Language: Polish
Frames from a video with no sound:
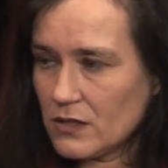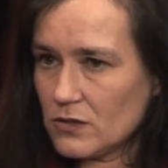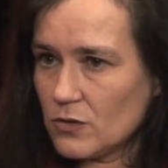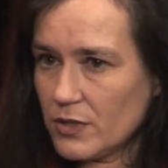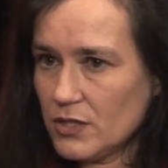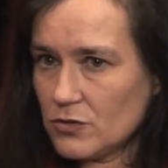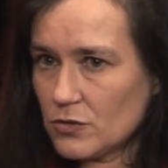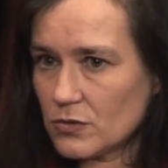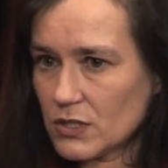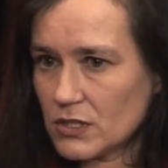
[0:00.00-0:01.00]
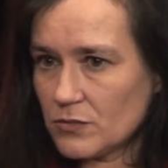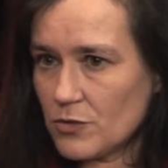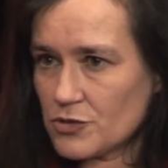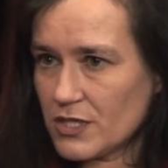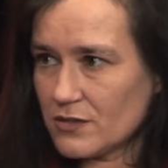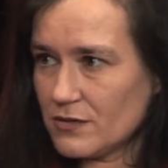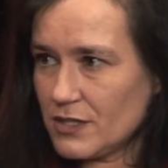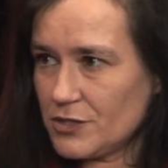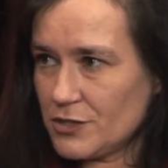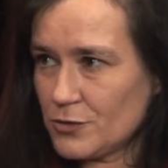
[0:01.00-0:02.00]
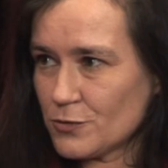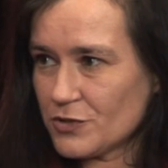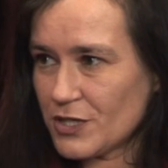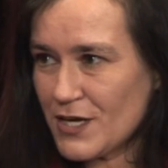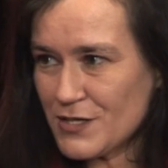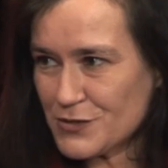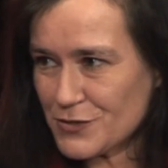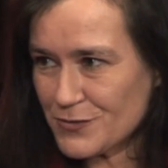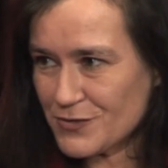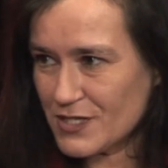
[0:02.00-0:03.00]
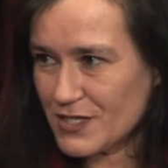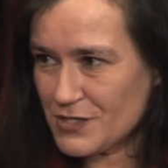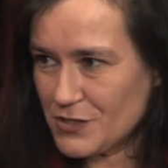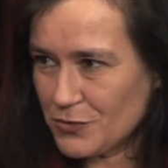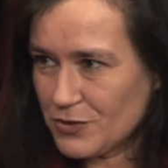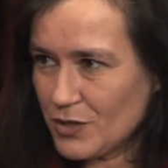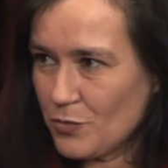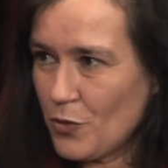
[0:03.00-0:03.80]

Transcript: Do Windhoek można dolecieć Lufthansa z racji tutaj